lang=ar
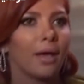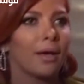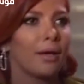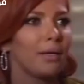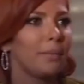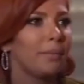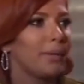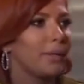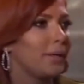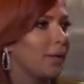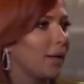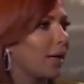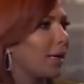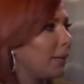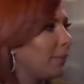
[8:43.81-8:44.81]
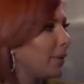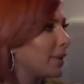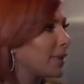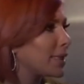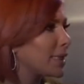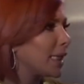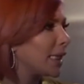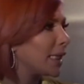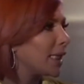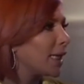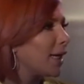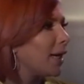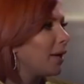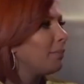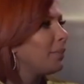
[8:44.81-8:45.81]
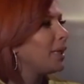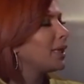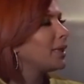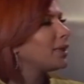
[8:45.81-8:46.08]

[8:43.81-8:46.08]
قريبا غني بعرسك ان شاء الله مين